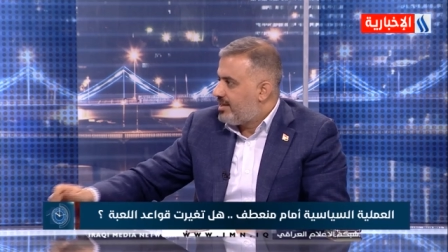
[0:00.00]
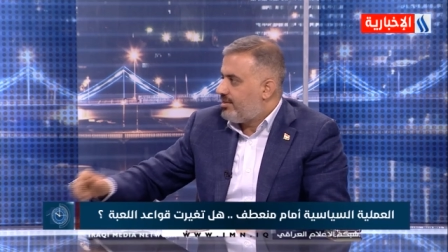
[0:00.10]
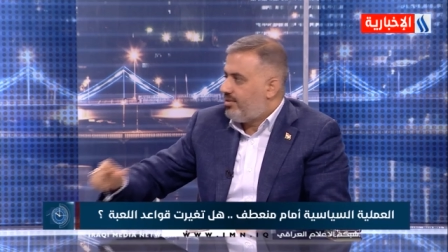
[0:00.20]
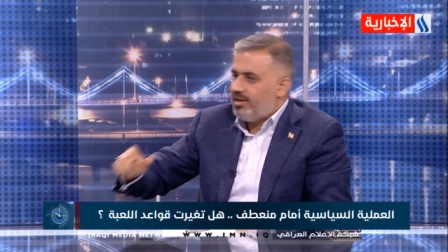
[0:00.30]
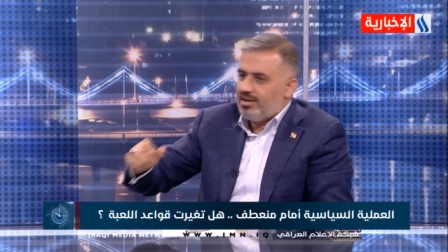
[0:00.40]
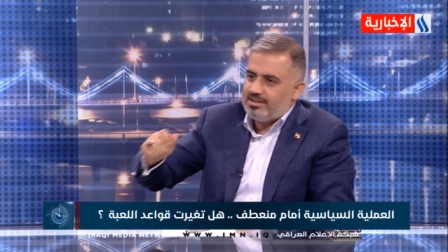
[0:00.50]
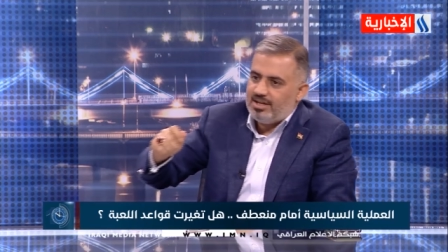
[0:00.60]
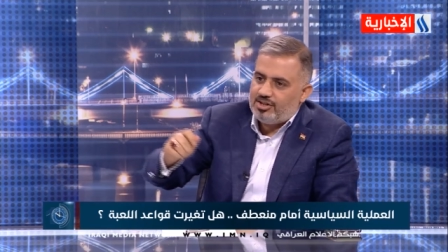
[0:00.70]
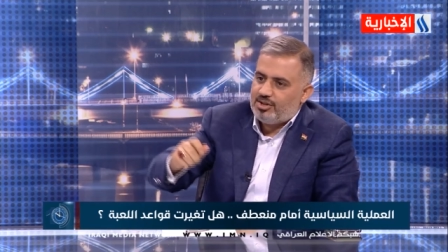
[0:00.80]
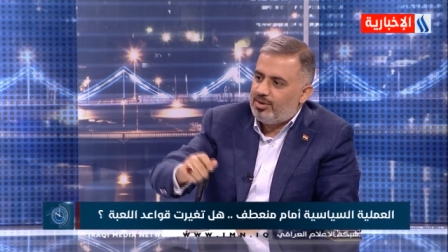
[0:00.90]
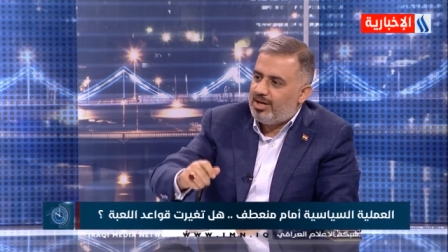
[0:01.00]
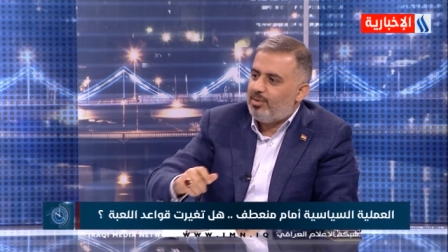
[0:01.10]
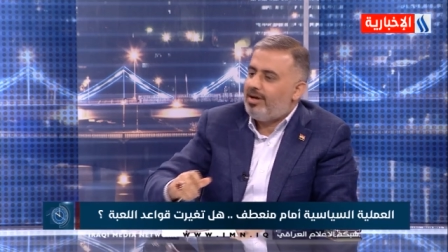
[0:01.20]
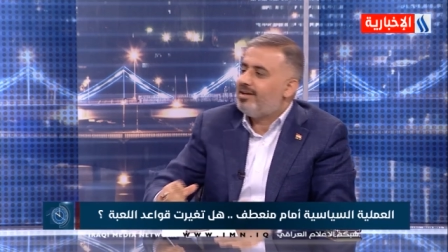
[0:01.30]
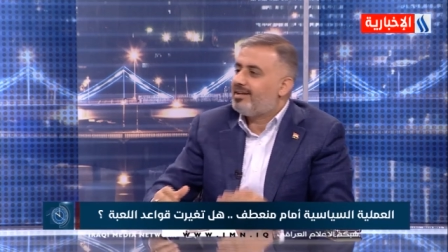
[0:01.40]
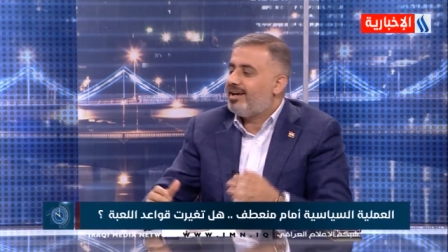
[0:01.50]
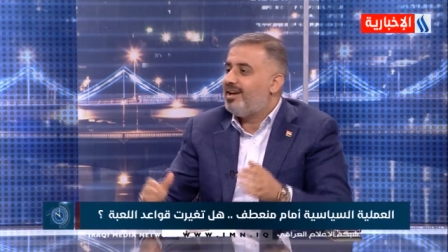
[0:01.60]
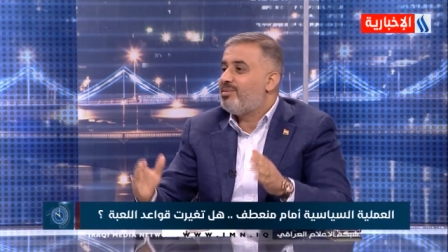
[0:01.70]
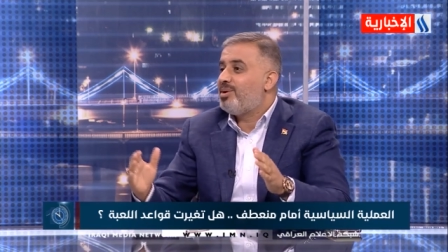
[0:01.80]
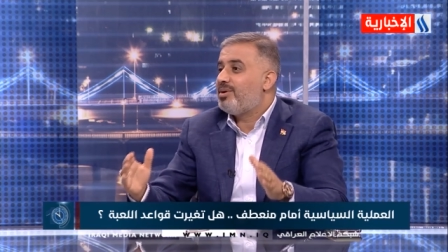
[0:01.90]
صفحه كل ساعه حكوا وياه واحنا
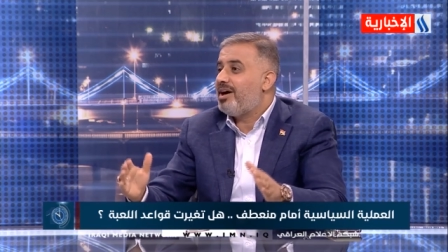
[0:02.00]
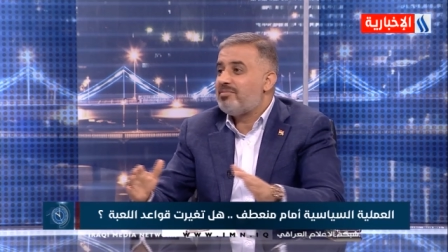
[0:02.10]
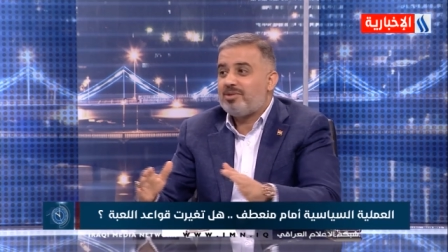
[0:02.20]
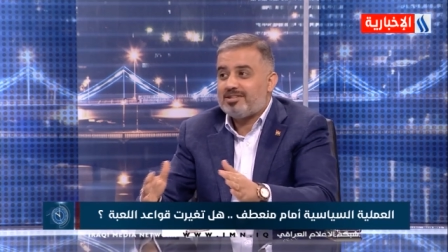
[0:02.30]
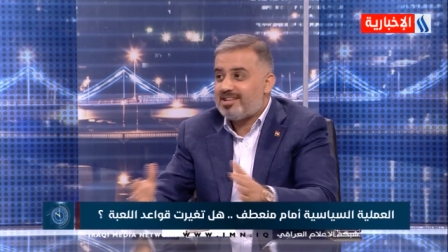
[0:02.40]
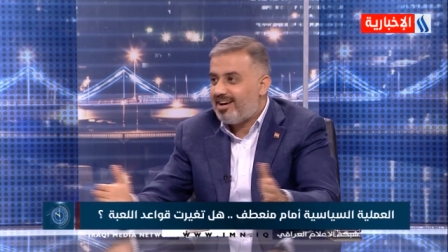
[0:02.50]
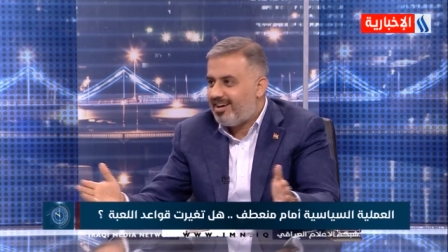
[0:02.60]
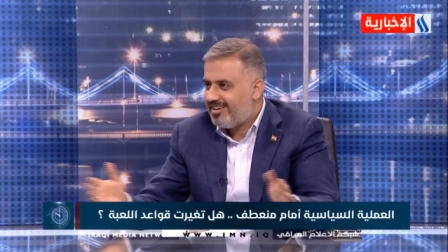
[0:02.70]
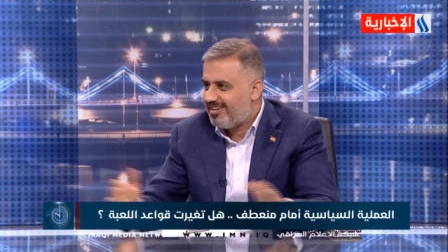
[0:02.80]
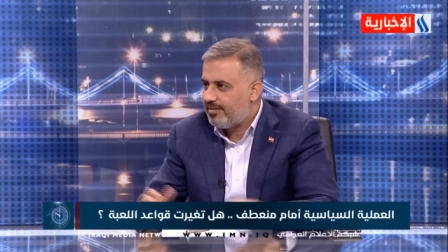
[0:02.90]
تكلمنا وياهم بكل صراحه